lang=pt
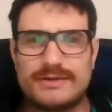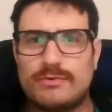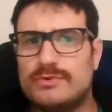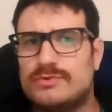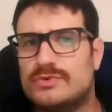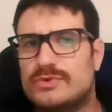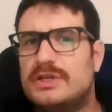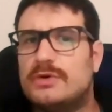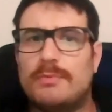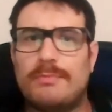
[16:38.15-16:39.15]
com o
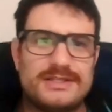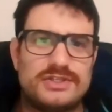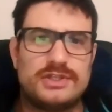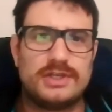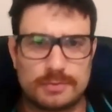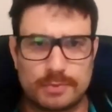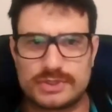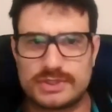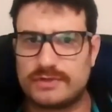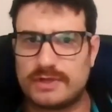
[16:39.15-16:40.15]
círculo mais estrito
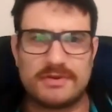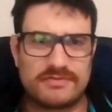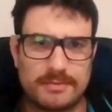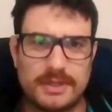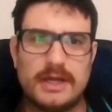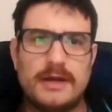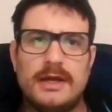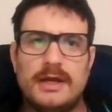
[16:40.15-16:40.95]
possível da minha família.